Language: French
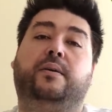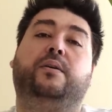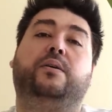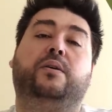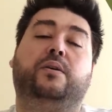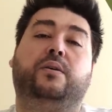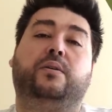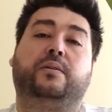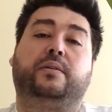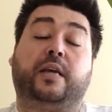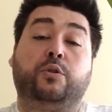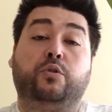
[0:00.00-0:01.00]
euh,
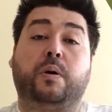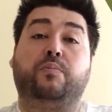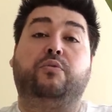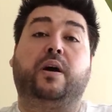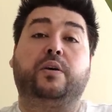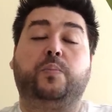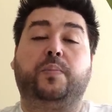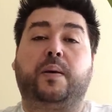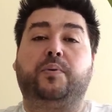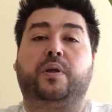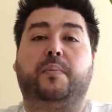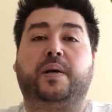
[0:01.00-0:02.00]
techno qu'on va pouvoir
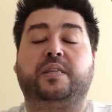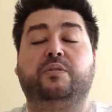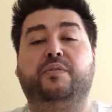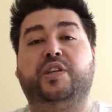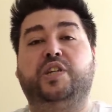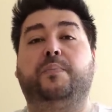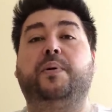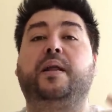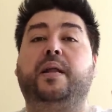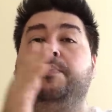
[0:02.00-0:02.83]
récupérer pendant la partie. On en avait déjà parlé à